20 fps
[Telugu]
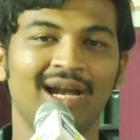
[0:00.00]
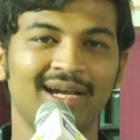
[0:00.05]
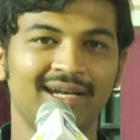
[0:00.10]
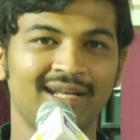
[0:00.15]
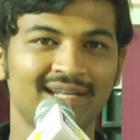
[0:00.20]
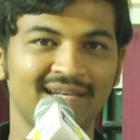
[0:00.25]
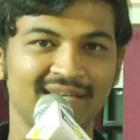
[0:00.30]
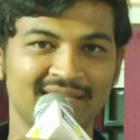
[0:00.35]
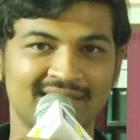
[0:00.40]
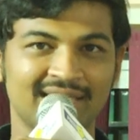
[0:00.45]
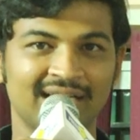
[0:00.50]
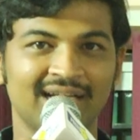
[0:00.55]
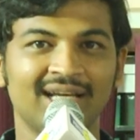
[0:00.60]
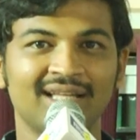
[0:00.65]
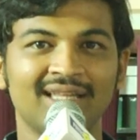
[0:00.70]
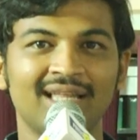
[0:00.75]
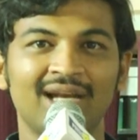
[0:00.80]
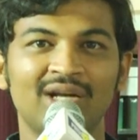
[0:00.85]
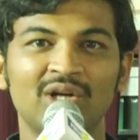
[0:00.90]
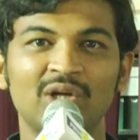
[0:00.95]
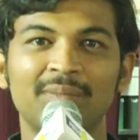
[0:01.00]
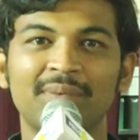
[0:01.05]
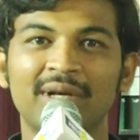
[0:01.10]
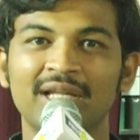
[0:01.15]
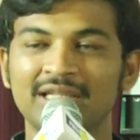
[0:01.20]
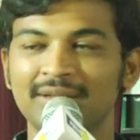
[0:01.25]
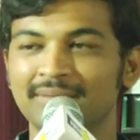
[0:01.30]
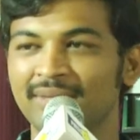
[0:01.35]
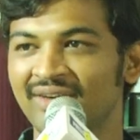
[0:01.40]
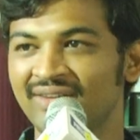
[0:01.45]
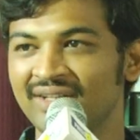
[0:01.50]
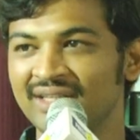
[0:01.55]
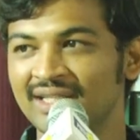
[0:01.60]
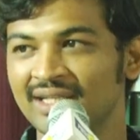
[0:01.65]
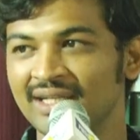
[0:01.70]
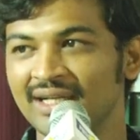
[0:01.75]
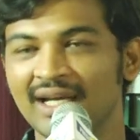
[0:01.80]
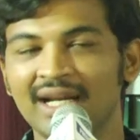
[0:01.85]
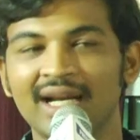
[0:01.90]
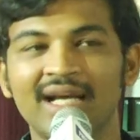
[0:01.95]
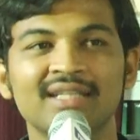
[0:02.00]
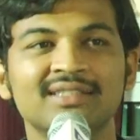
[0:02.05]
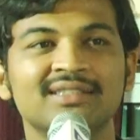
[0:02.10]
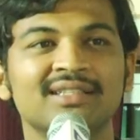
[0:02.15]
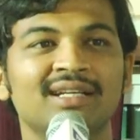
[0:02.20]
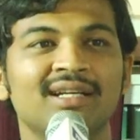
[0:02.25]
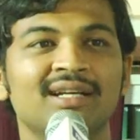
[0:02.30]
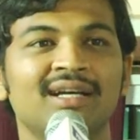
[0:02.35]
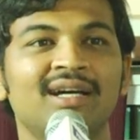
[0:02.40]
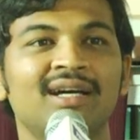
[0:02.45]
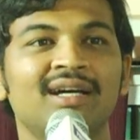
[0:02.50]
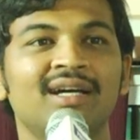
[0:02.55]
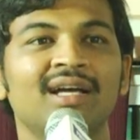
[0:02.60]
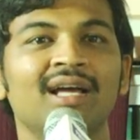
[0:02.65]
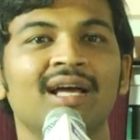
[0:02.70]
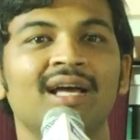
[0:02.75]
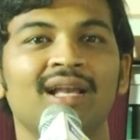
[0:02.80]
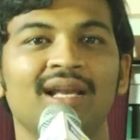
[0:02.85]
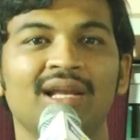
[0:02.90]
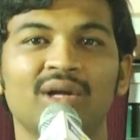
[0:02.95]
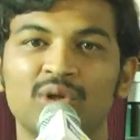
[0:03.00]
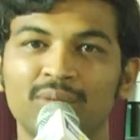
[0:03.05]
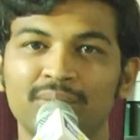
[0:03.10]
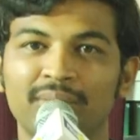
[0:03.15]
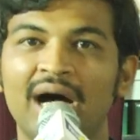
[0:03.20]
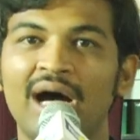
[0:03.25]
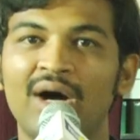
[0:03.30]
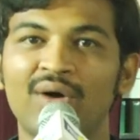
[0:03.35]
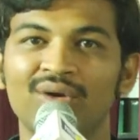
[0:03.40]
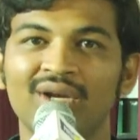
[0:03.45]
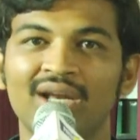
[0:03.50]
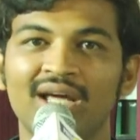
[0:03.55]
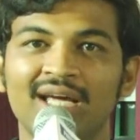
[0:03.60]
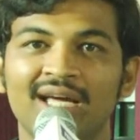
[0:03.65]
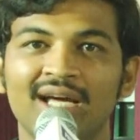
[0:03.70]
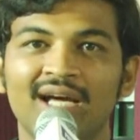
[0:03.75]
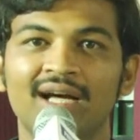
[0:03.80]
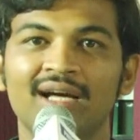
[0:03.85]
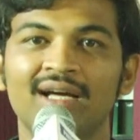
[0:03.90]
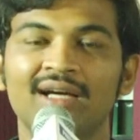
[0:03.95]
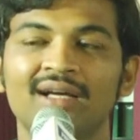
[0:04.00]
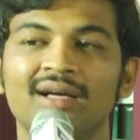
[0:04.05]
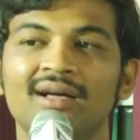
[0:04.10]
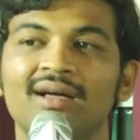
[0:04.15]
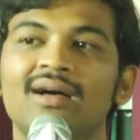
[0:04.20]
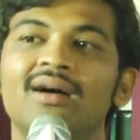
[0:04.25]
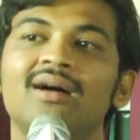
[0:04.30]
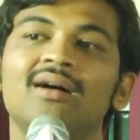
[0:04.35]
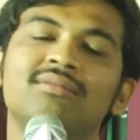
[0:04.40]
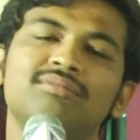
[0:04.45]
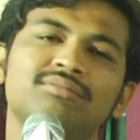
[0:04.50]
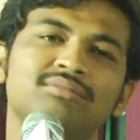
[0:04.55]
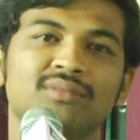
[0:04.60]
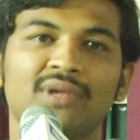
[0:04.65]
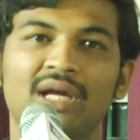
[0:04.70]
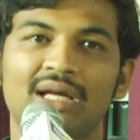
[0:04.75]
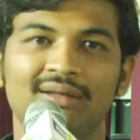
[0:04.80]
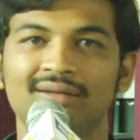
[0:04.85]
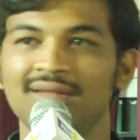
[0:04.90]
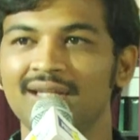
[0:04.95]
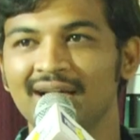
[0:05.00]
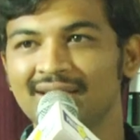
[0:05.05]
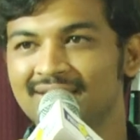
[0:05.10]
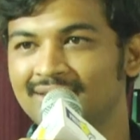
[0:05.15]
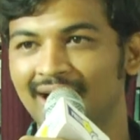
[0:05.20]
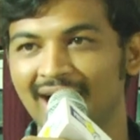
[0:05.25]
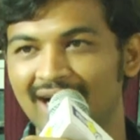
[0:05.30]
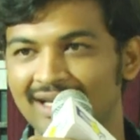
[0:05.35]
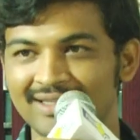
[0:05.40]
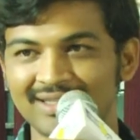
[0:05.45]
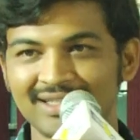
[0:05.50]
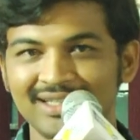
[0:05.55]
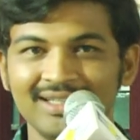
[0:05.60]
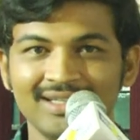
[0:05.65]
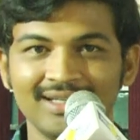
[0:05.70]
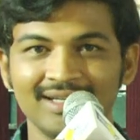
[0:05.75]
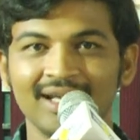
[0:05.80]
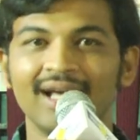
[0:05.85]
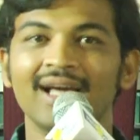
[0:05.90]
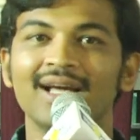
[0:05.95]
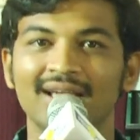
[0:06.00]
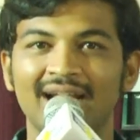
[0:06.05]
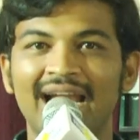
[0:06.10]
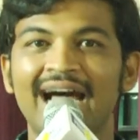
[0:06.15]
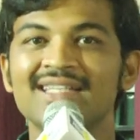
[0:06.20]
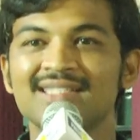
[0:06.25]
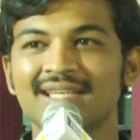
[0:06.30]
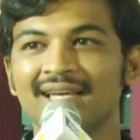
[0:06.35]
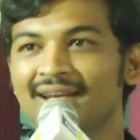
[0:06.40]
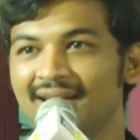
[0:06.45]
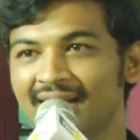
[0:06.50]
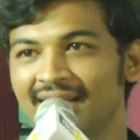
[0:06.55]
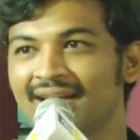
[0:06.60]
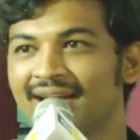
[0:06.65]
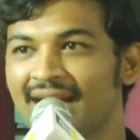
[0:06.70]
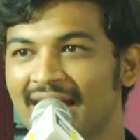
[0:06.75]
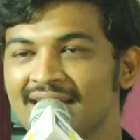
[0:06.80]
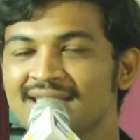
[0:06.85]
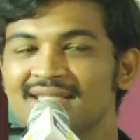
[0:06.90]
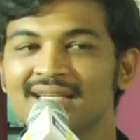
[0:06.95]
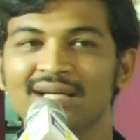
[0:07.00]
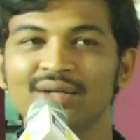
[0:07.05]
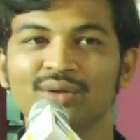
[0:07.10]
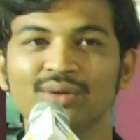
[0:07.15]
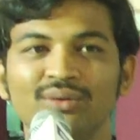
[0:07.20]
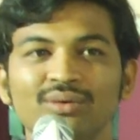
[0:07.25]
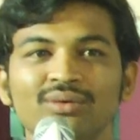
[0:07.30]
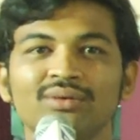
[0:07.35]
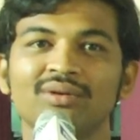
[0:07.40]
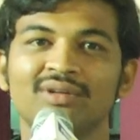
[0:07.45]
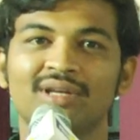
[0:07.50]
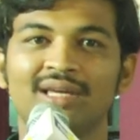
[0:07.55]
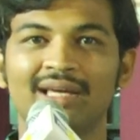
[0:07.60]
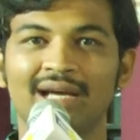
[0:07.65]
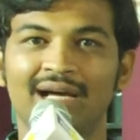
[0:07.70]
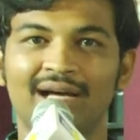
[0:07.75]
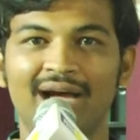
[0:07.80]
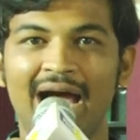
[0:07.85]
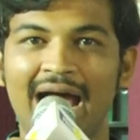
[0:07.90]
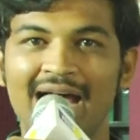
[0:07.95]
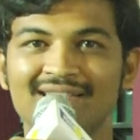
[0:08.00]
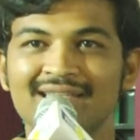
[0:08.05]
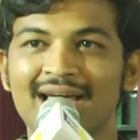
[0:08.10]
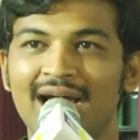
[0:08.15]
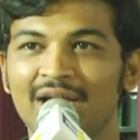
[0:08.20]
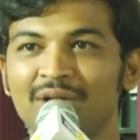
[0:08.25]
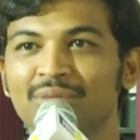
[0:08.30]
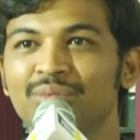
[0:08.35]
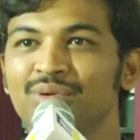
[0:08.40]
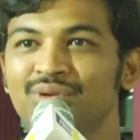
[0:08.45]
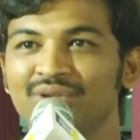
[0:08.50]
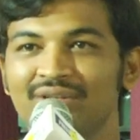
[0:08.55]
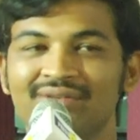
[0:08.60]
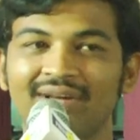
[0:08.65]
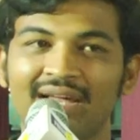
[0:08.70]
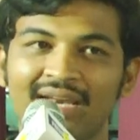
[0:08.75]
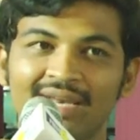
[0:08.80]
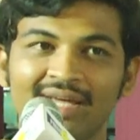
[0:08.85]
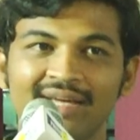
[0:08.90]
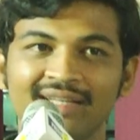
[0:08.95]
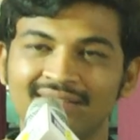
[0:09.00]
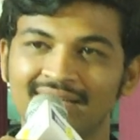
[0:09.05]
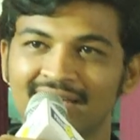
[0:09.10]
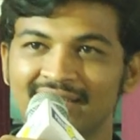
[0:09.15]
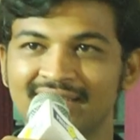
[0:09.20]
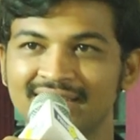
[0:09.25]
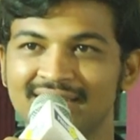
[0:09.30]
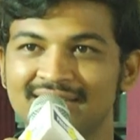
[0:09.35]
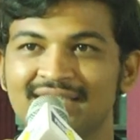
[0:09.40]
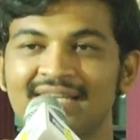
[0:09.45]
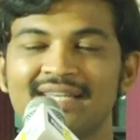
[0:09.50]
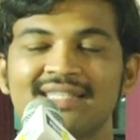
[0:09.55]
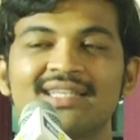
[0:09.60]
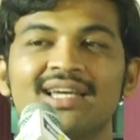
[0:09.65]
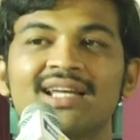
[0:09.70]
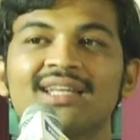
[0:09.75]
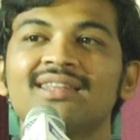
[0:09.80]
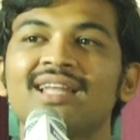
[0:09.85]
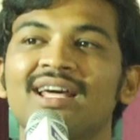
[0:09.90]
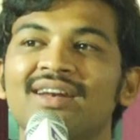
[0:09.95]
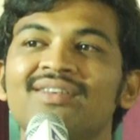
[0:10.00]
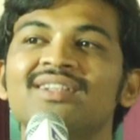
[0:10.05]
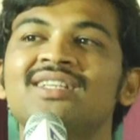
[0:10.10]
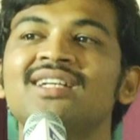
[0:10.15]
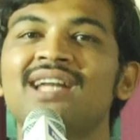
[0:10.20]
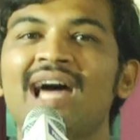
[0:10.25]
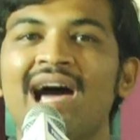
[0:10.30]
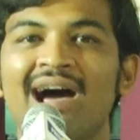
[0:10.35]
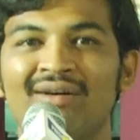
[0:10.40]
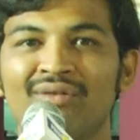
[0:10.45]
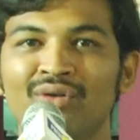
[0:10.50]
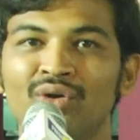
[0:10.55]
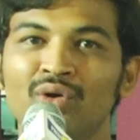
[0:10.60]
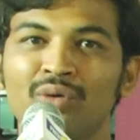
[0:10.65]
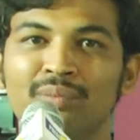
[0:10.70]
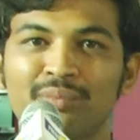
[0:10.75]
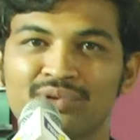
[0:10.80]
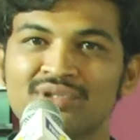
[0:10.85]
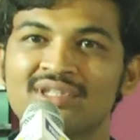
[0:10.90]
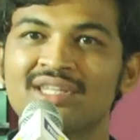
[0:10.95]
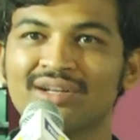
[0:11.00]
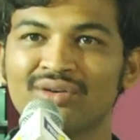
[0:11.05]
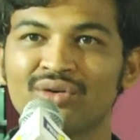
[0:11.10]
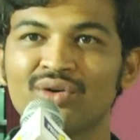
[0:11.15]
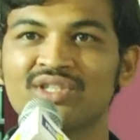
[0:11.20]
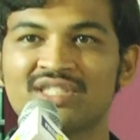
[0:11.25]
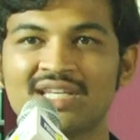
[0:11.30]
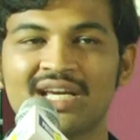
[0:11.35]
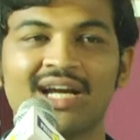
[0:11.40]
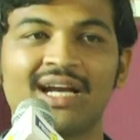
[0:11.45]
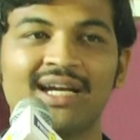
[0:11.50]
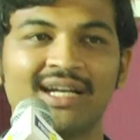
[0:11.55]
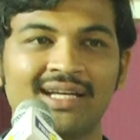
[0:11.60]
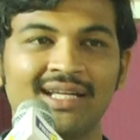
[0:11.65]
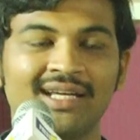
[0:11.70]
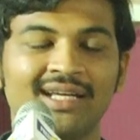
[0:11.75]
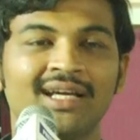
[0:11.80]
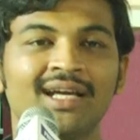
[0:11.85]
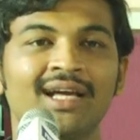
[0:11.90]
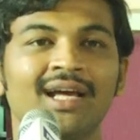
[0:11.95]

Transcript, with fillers: అంటే నిజంగా దానిలో ప్రతిభావంతంగా రాశానా లేకుంటే బాగున్నాయా నాకు అది రాశాను నేను రాశాను ఆ సానుభూతి వల్ల అయితే అది చేశారు తర్వాత ఢావలో పుస్తకం వచ్చాకంటే